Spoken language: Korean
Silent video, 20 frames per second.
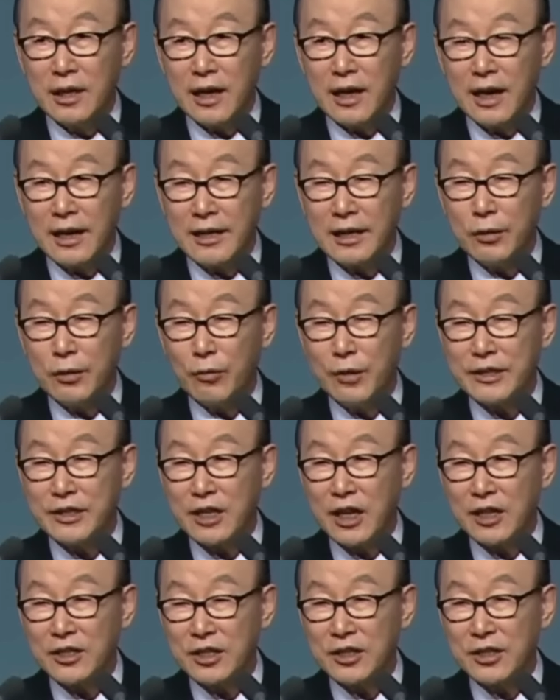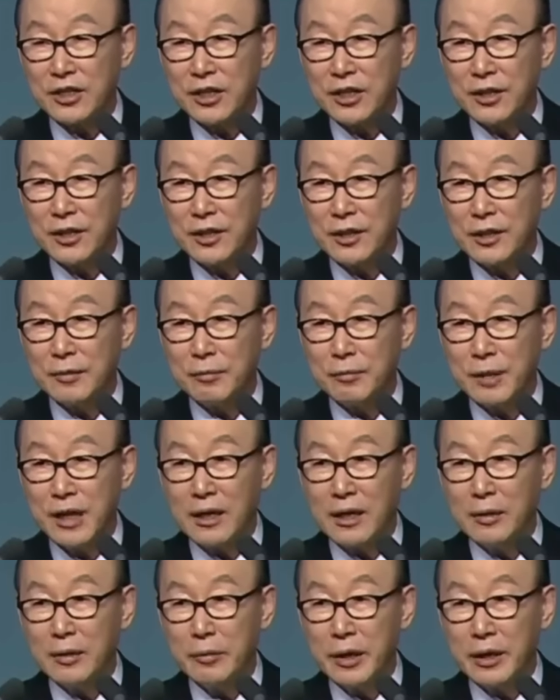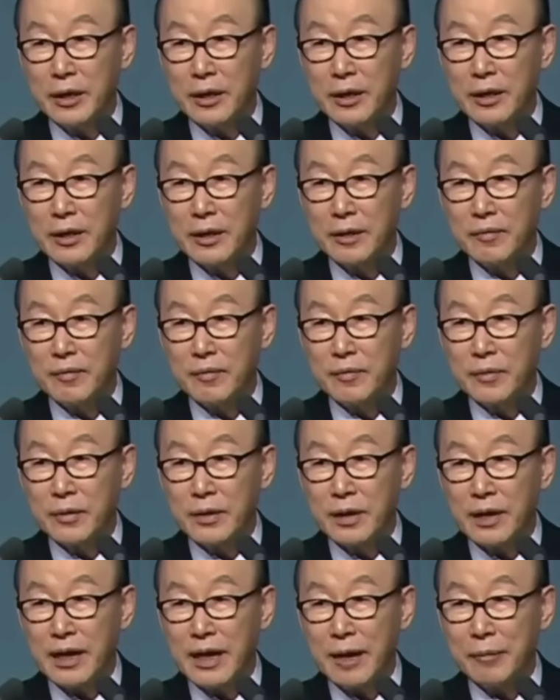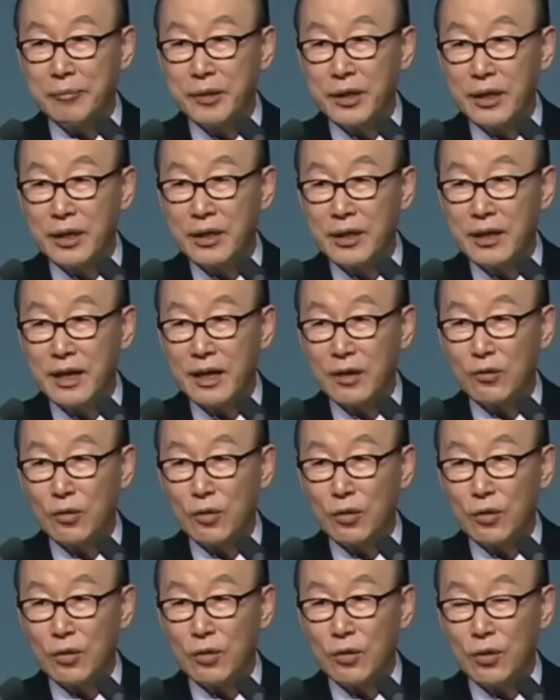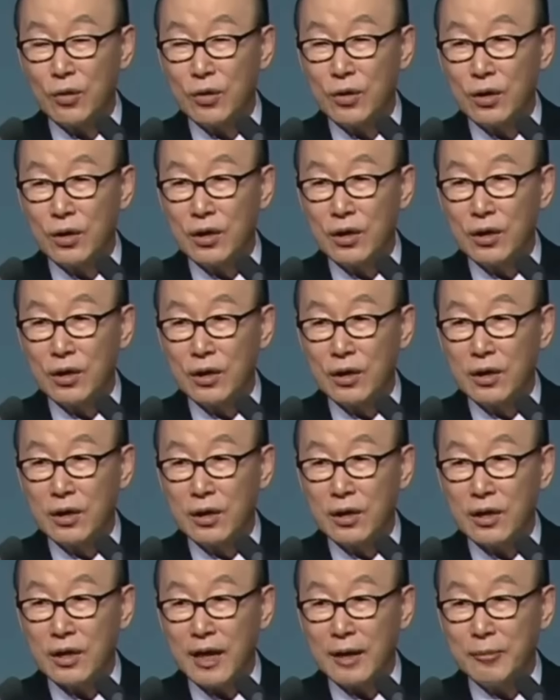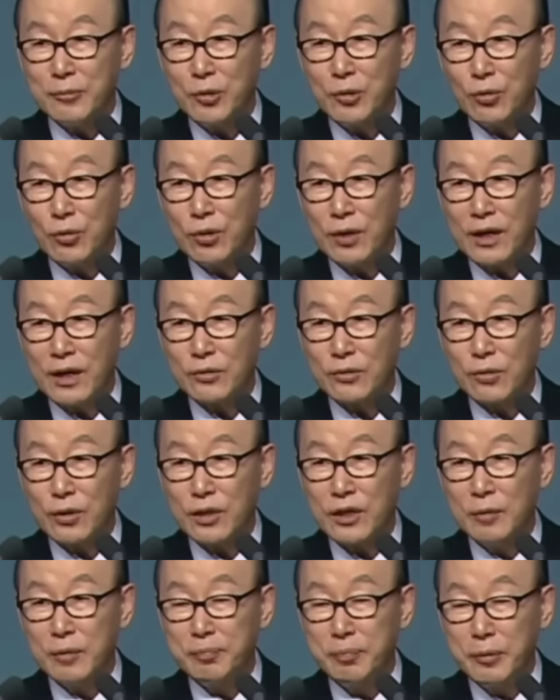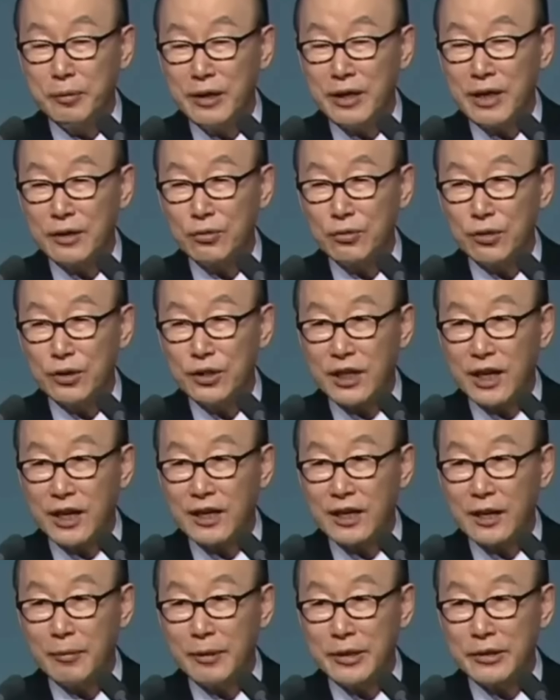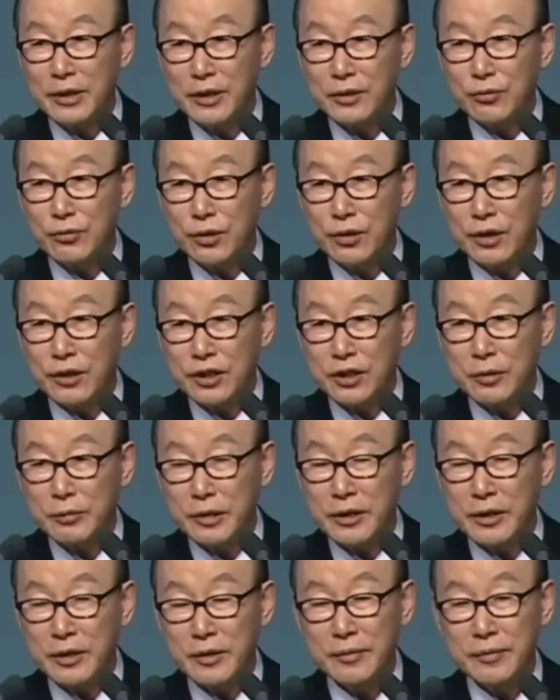아내와 자식들이 마음에 감격을 갖고 감동을 갖고 기쁨을 가지고 살게 만들어주는 것입니다.